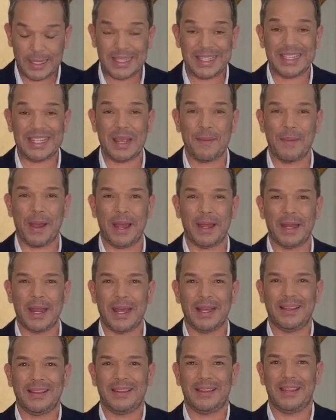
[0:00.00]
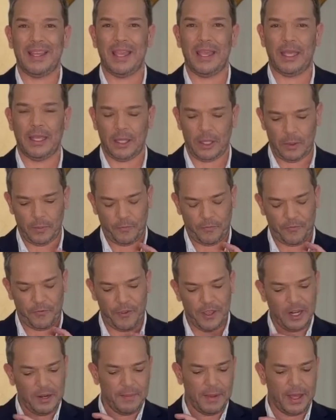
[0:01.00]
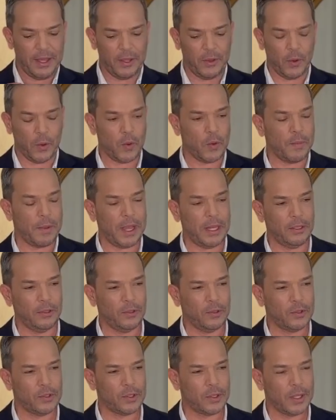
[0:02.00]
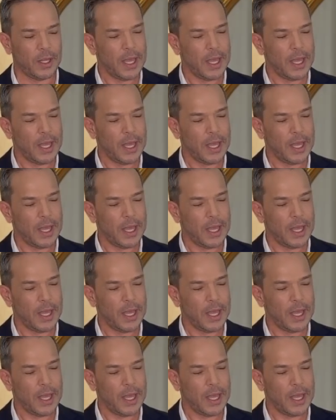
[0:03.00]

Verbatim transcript: semana de firma de documentos.